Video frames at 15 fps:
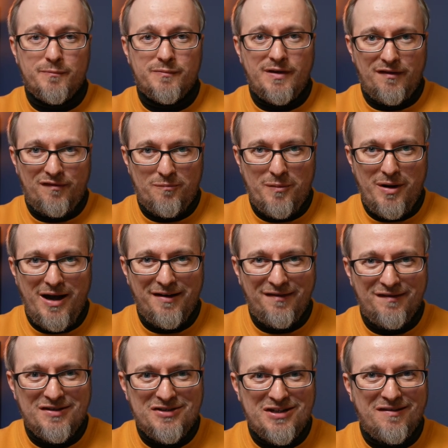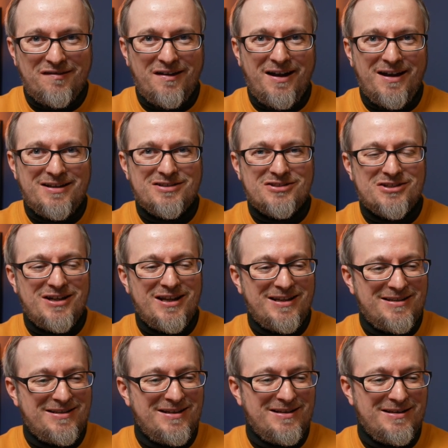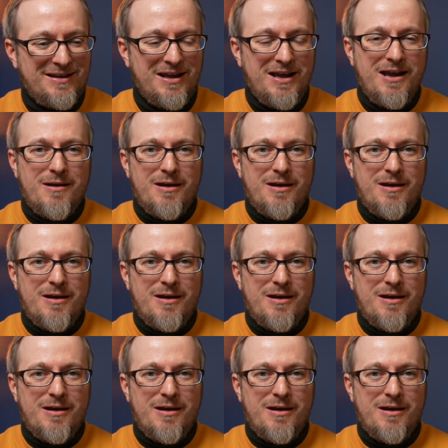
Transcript: das mastische Zeichen schlechthin.